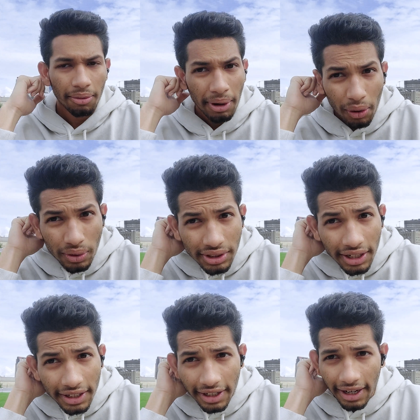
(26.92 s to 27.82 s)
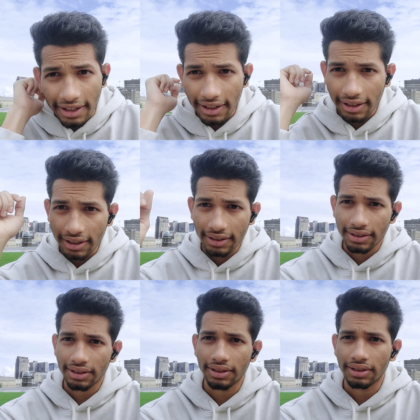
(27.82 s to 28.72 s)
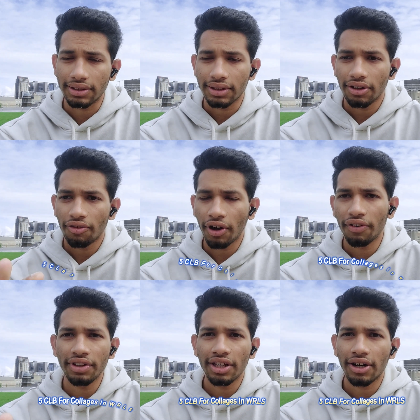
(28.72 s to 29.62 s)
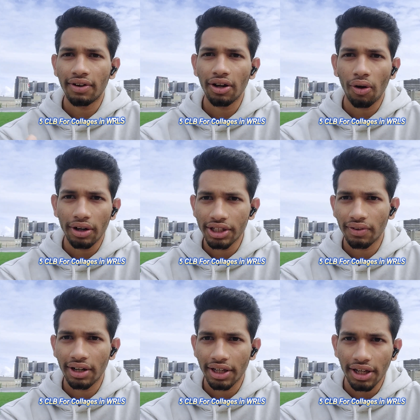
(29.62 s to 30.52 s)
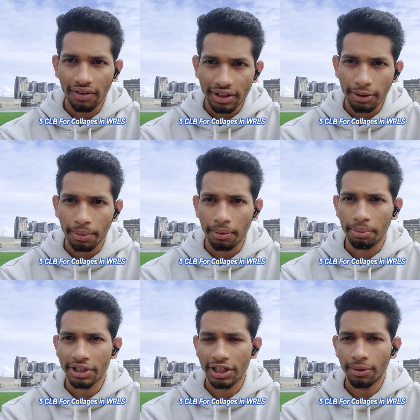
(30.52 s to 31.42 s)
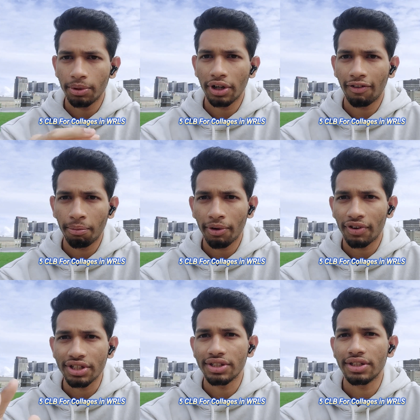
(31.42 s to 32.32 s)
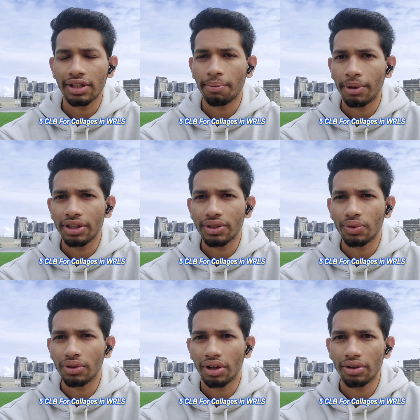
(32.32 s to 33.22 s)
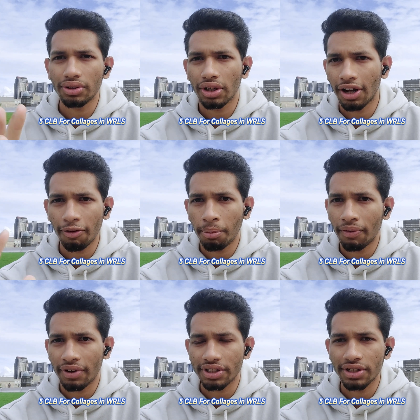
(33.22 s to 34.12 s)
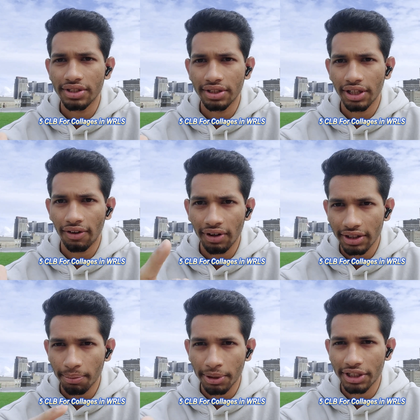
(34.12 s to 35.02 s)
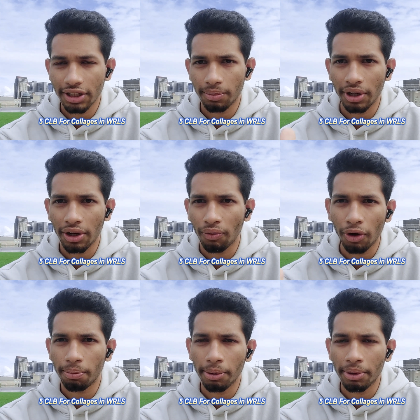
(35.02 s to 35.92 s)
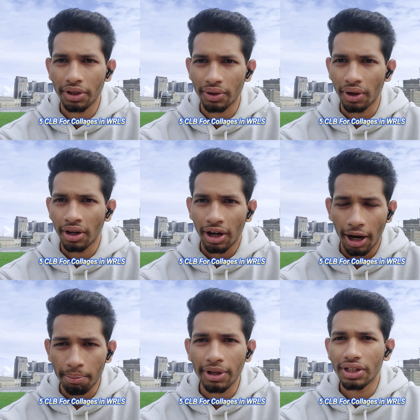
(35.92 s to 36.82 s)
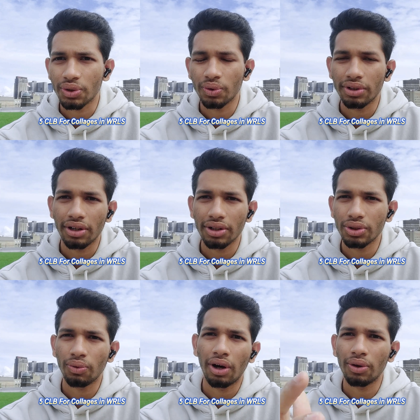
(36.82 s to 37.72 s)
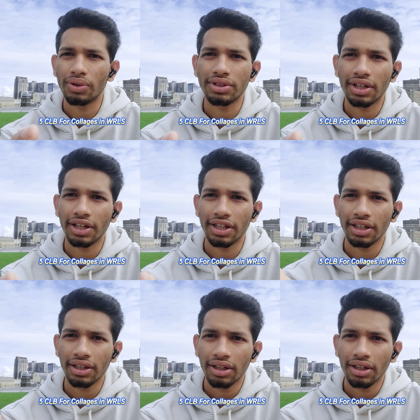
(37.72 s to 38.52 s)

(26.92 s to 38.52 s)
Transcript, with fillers: మనకు వచ్చేసరికి ఐఎల్టీఎస్ ఫైవ్ అయితే రావాలి కాలేజ్ వాళ్ళకి ఎవరైతే పీజీడబ్ల్యూ నవంబర్ ఫస్ట్ నుంచి అయితే అప్లై చేసుకుంటున్నారో సో నవంబర్ ఫస్ట్ నుంచి ఎవరైతే పీజీడబ్ల్యూ అంటే వర్క్ పర్మిట్ అప్లై చేసుకుంటున్నారో సో వాళ్ళకి వచ్చేసరికి